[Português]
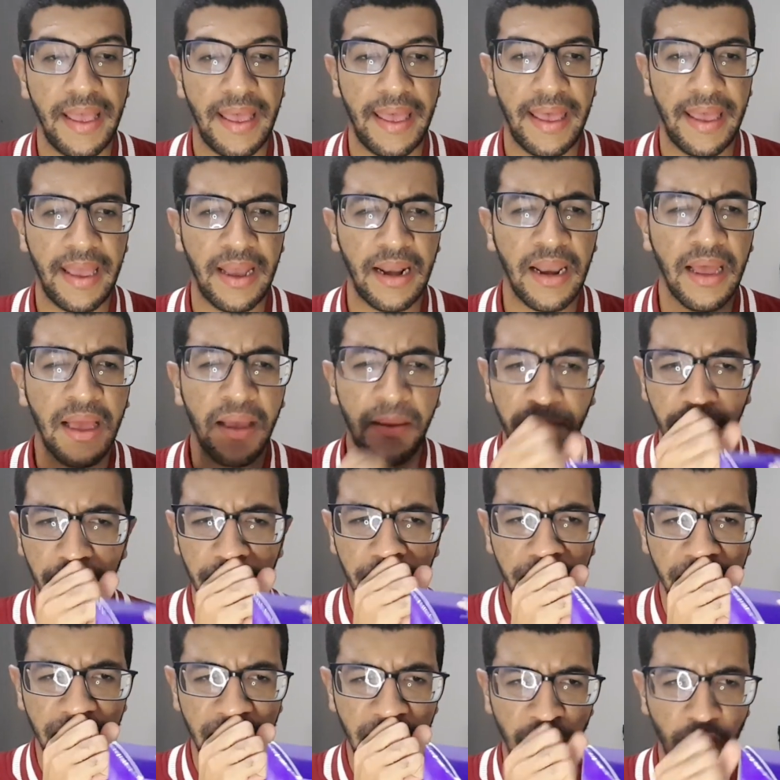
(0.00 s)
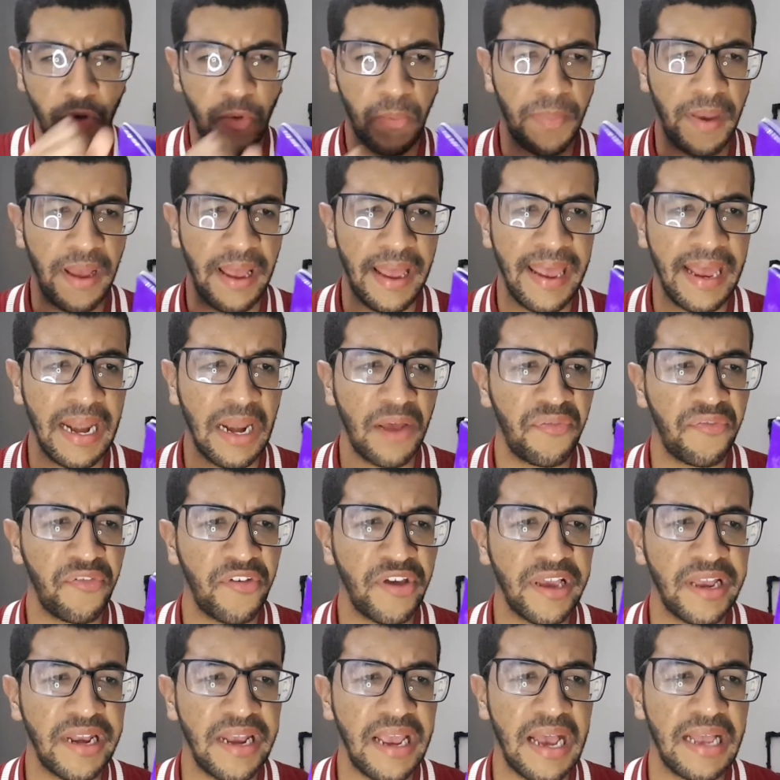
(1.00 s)
Ela, desculpa, ela foi
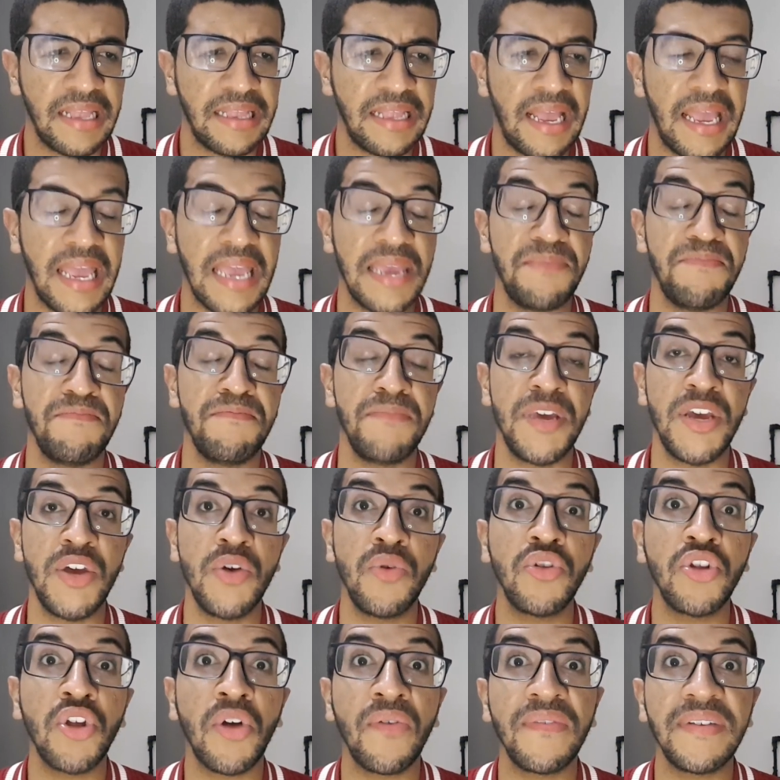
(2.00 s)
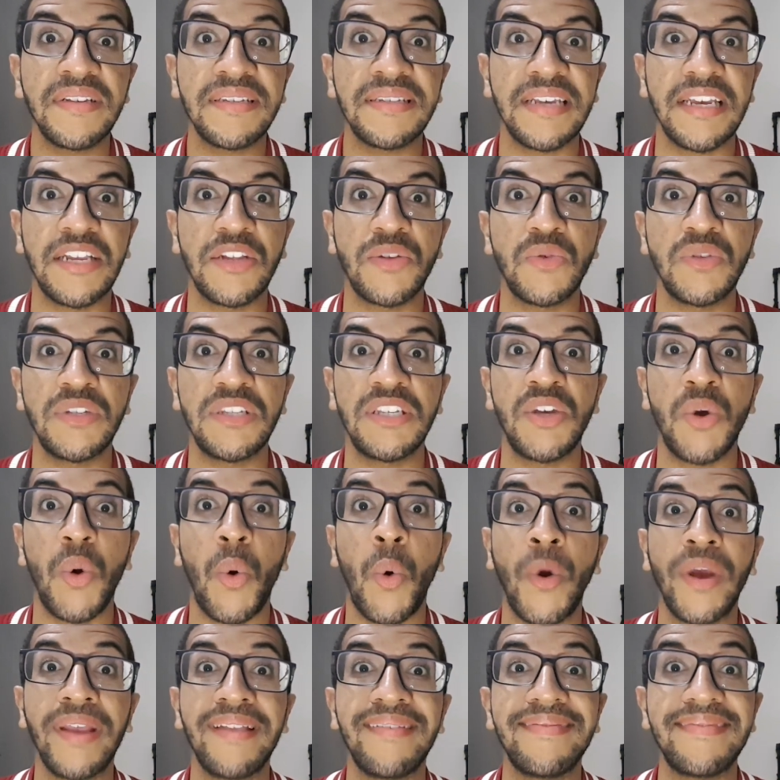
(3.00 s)
criada em
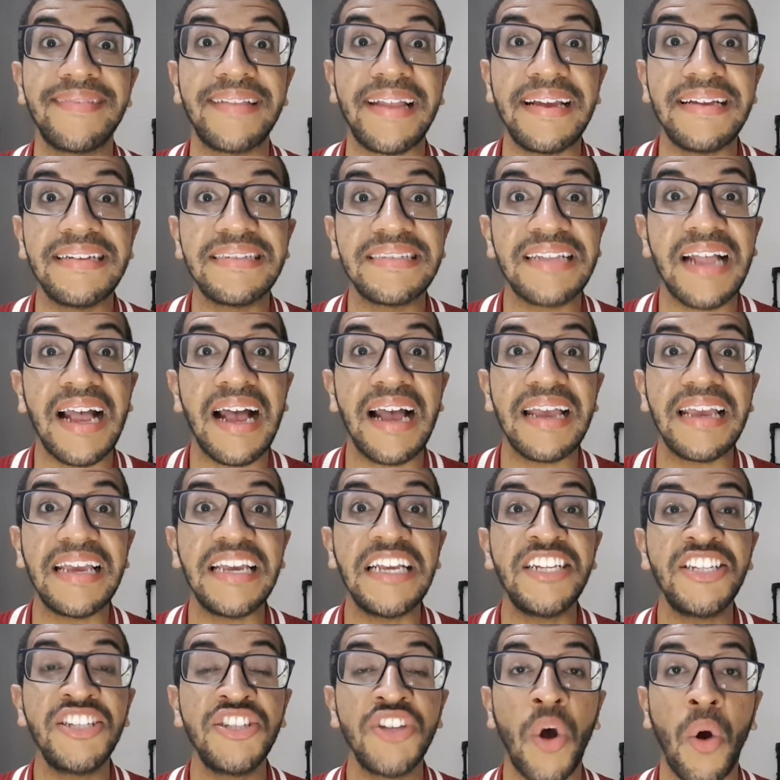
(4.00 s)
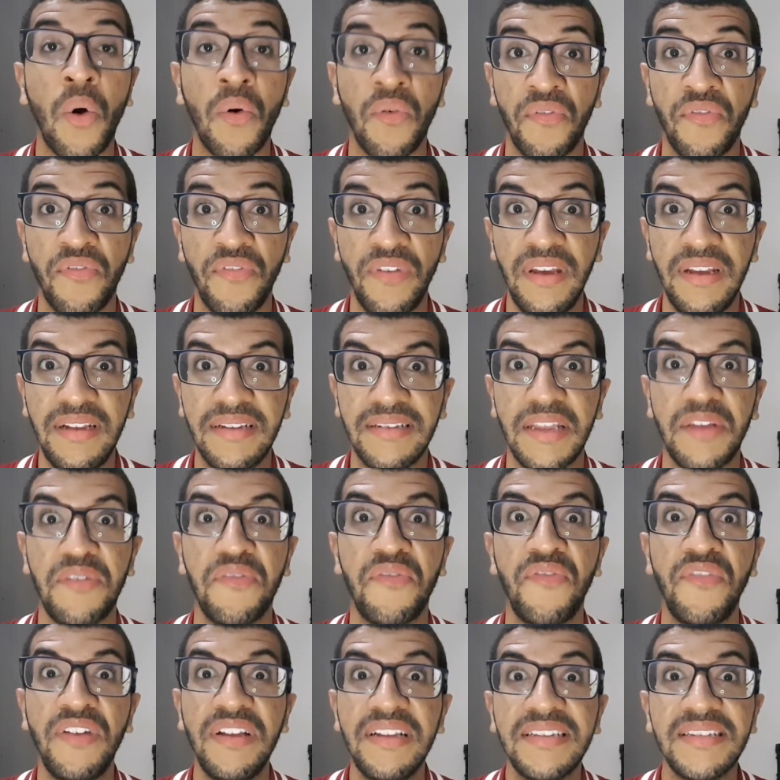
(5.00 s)
1989, tem
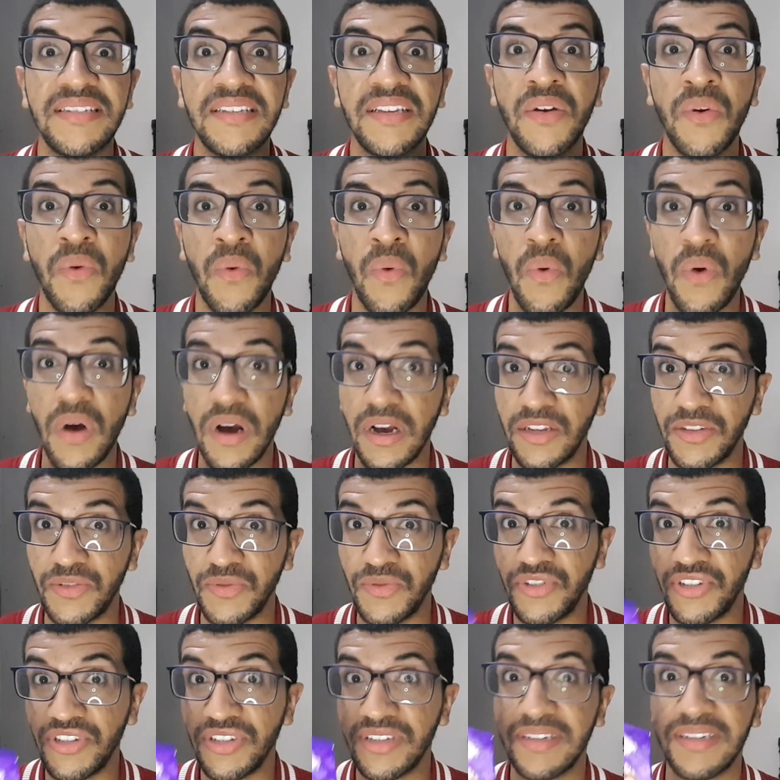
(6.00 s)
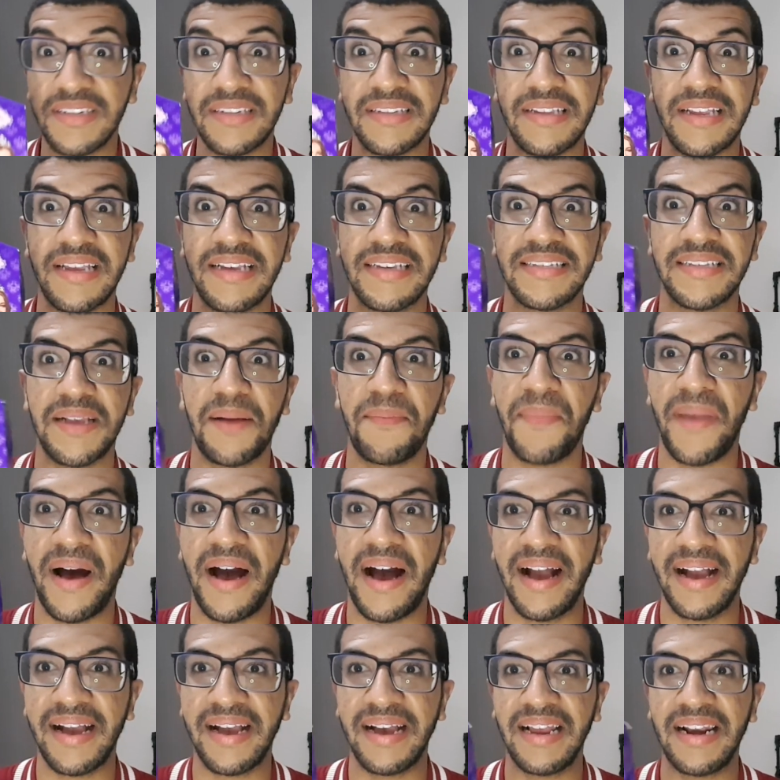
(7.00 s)
25 anos que tem essa
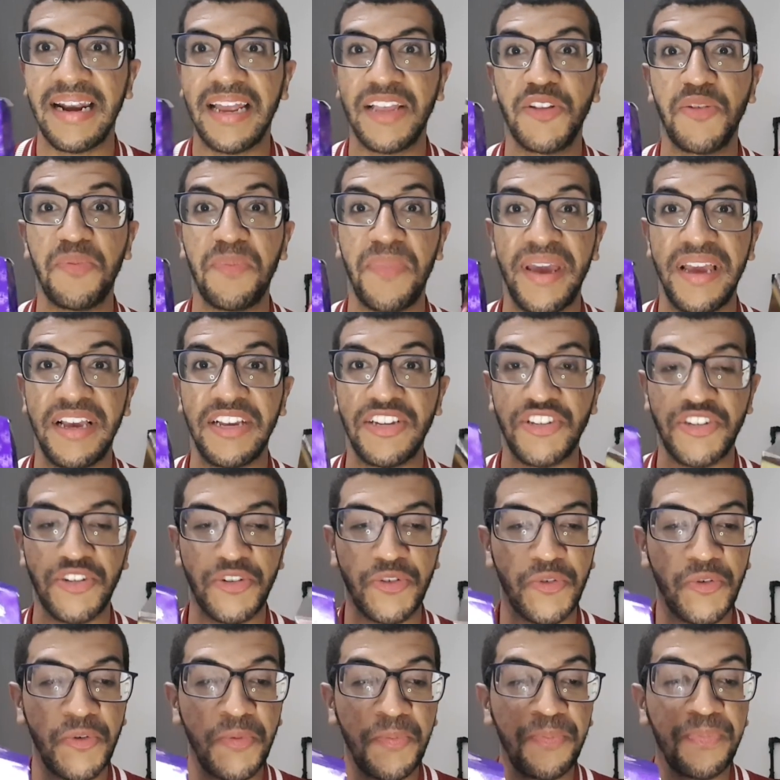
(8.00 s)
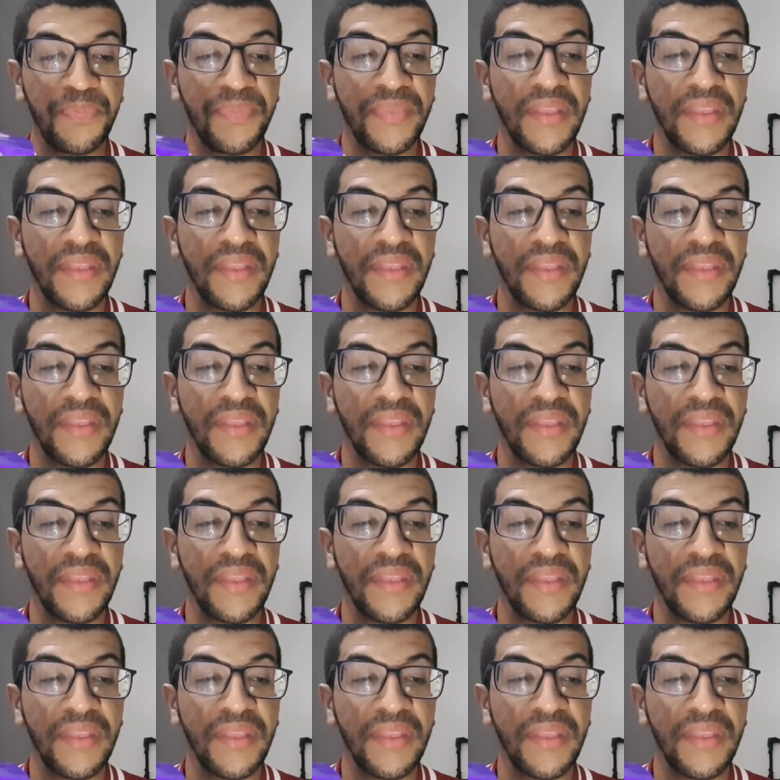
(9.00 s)
marca lá no México.